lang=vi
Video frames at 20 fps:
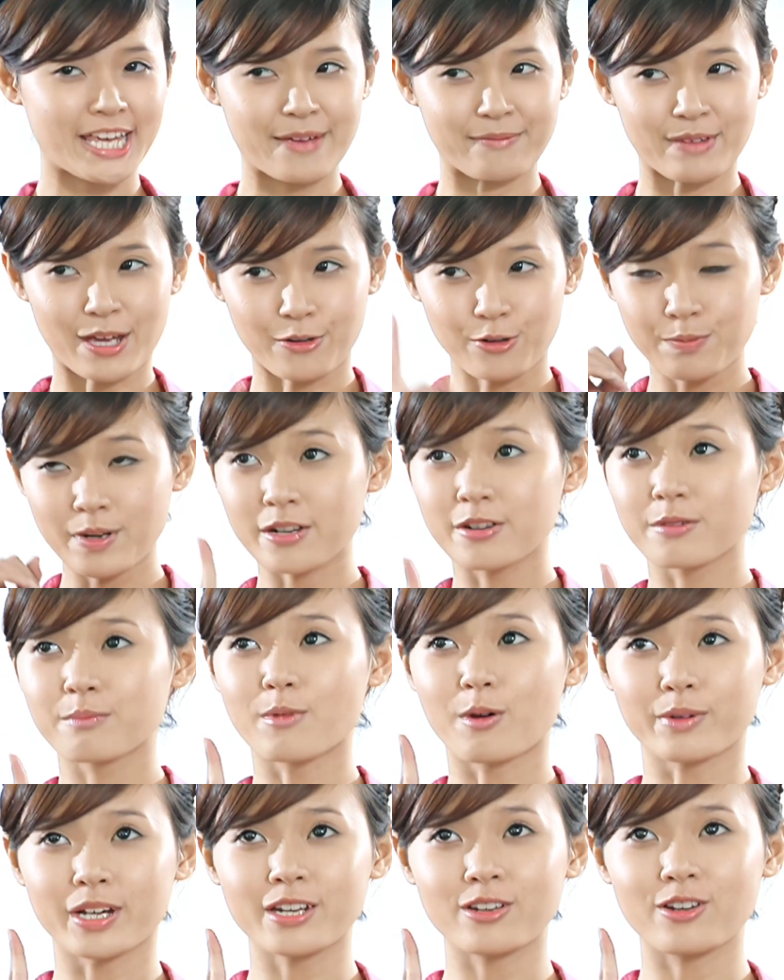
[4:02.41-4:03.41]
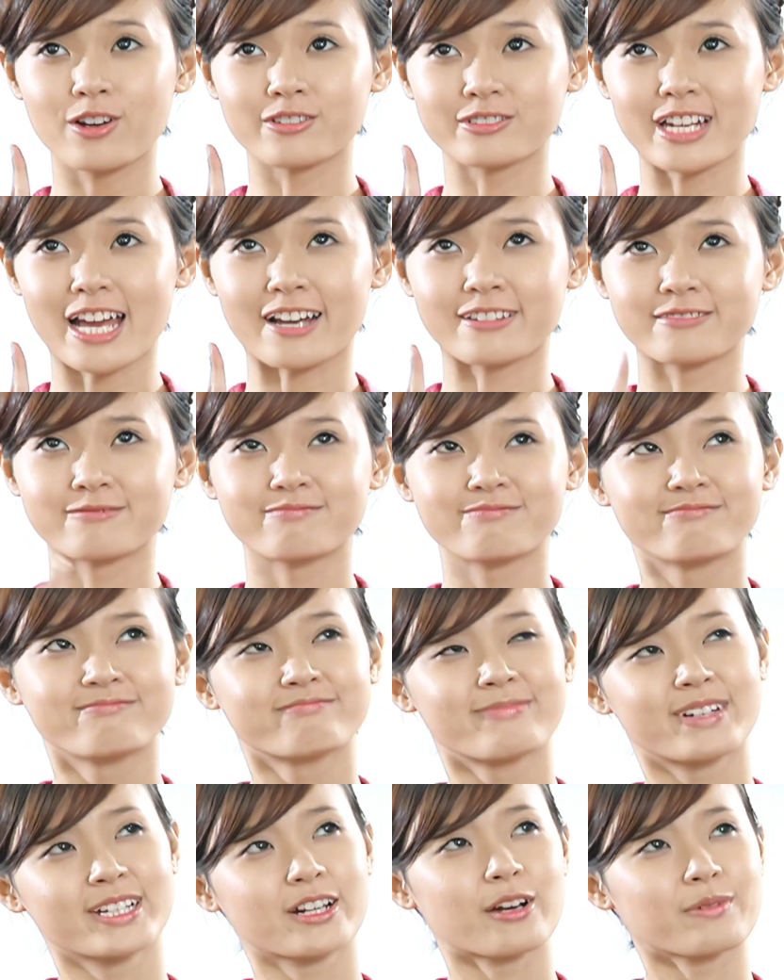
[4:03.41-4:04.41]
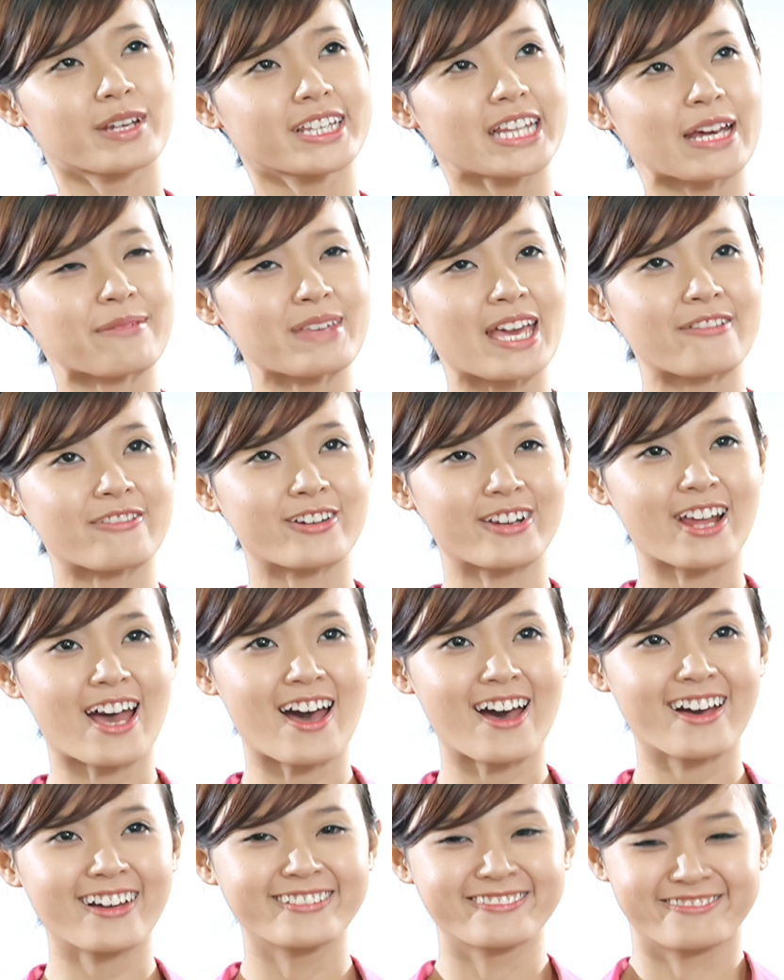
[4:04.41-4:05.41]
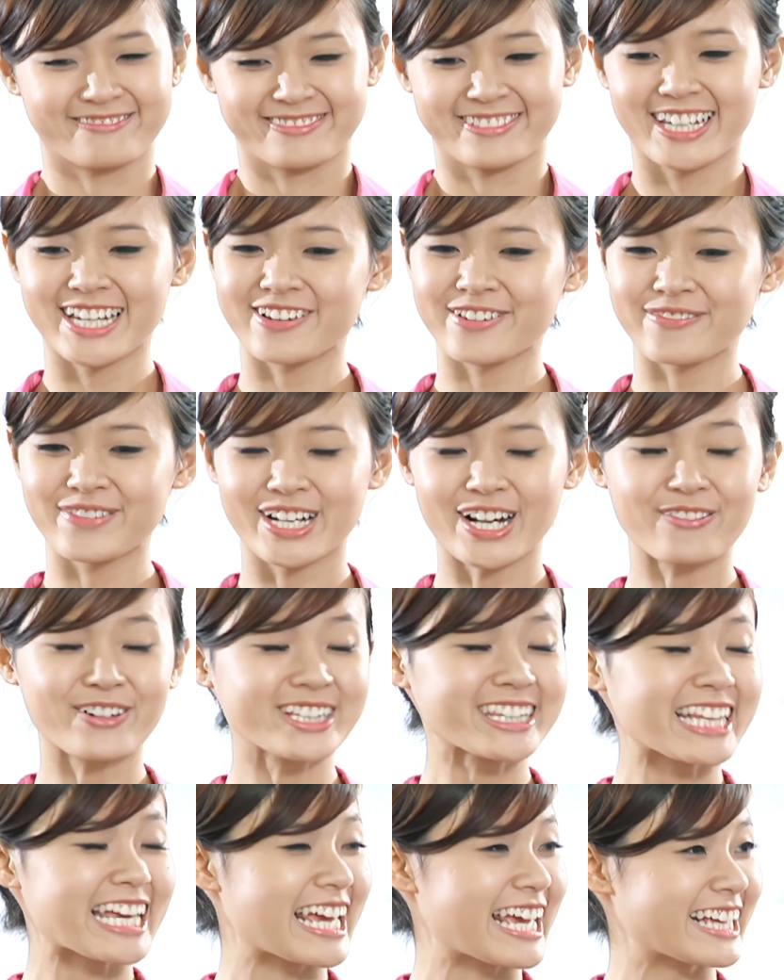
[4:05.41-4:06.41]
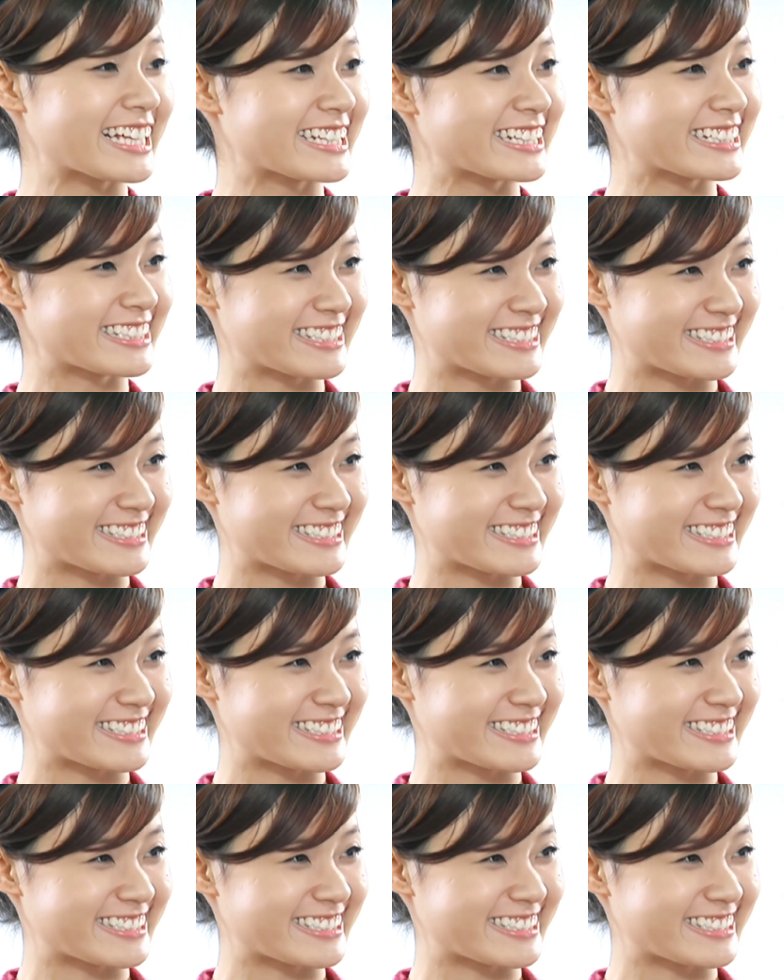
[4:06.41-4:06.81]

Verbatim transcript: thì em đã rút ra được một kết luận rằng mình không nên tham gia vào đó khi mà mình không có tiền.